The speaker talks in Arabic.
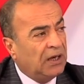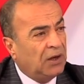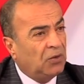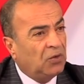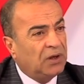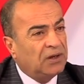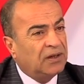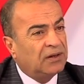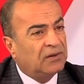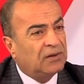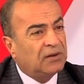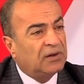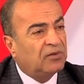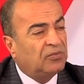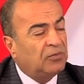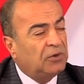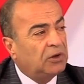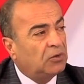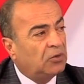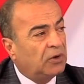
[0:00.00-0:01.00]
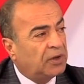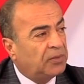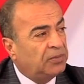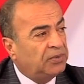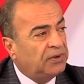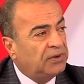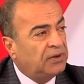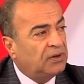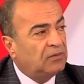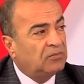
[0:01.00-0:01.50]
حوالي
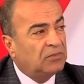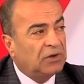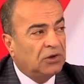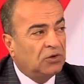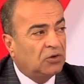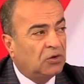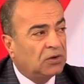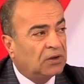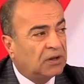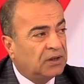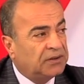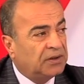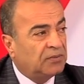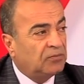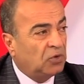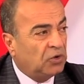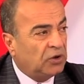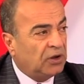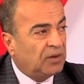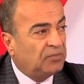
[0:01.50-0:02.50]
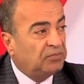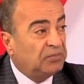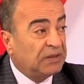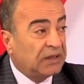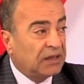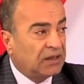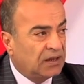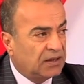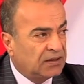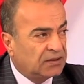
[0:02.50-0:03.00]
340 مليون قدم مكعب
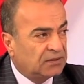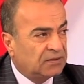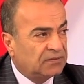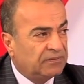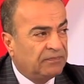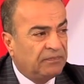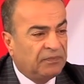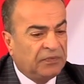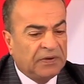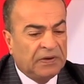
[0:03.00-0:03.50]
من الغاز